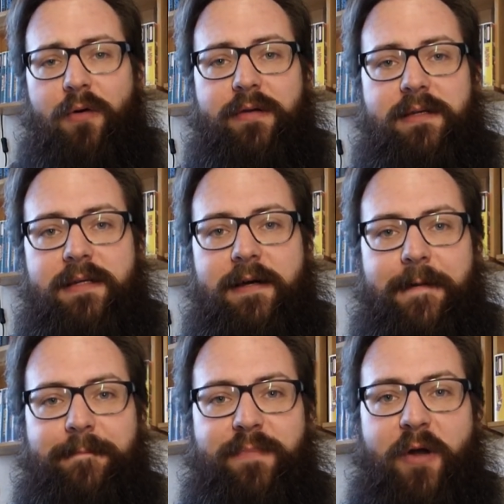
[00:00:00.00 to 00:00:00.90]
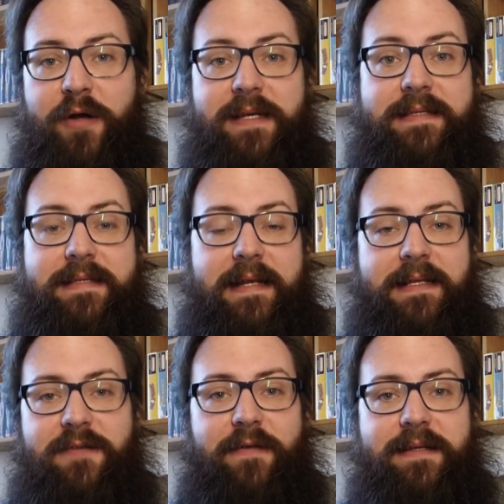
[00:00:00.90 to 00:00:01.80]
Und ähm, heute ist es
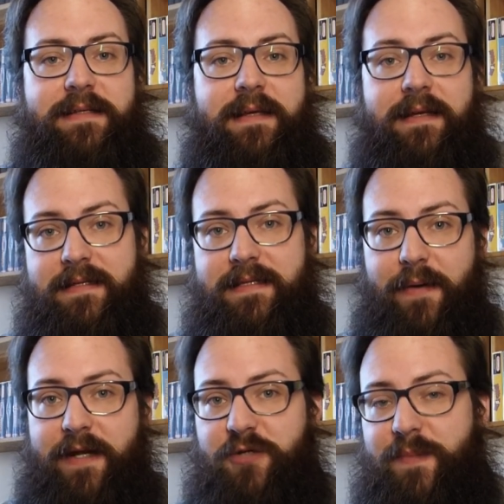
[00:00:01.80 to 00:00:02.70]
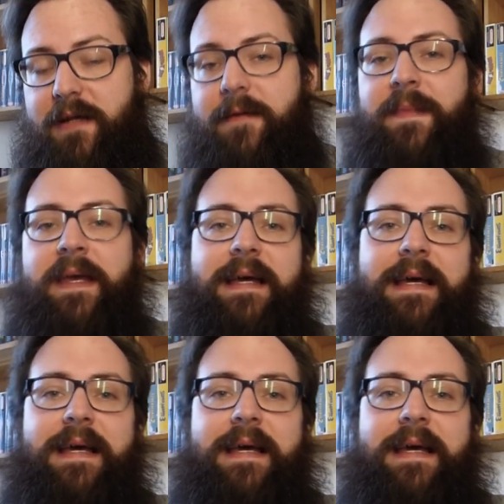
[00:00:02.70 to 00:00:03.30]
endlich soweit. Ich kriege diese beiden Spiele.